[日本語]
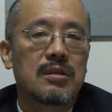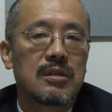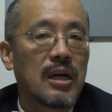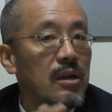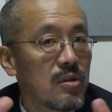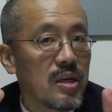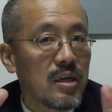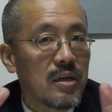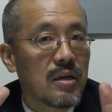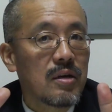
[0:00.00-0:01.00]
なの
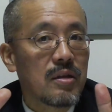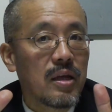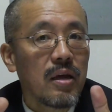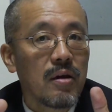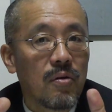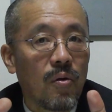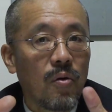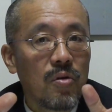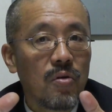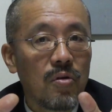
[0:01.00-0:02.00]
に、ね、
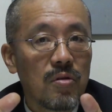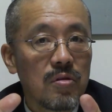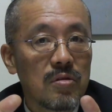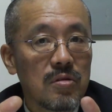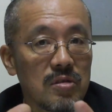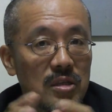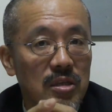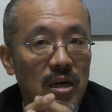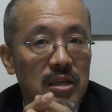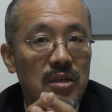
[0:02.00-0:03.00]
報道
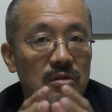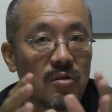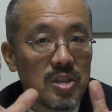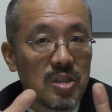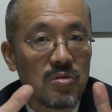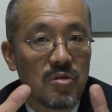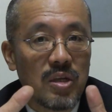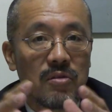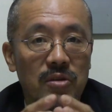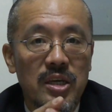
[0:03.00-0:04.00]
に当たるのが仕事
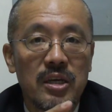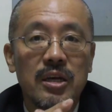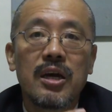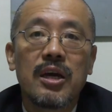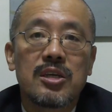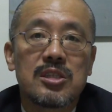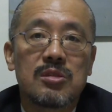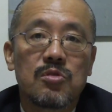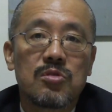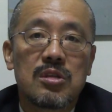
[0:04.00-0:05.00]
なのに、質
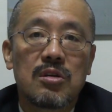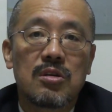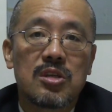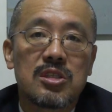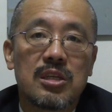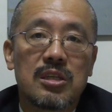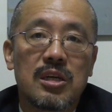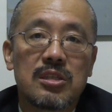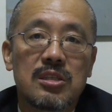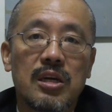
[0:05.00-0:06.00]
問してくる記者に
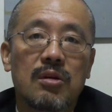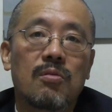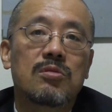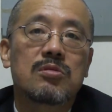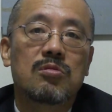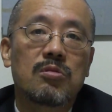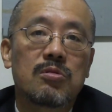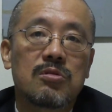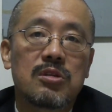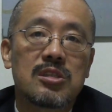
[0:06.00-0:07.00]
対して、こう、そう
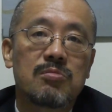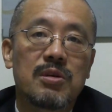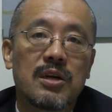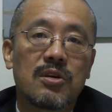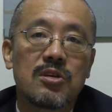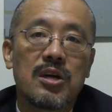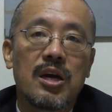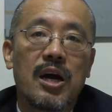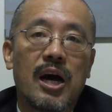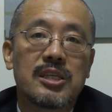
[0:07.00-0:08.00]
いうふうに冷たく
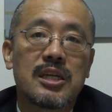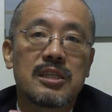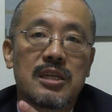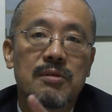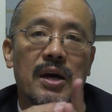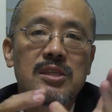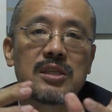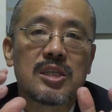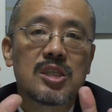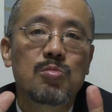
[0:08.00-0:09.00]
あしらったり、まし
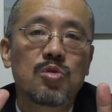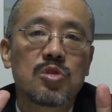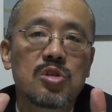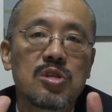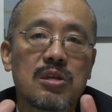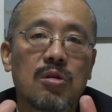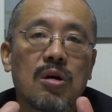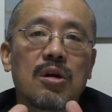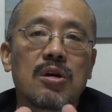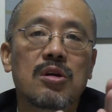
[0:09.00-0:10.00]
てや質問するなと
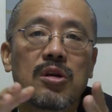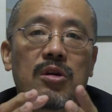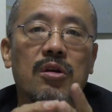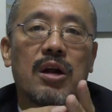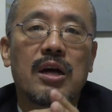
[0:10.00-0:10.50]
いうような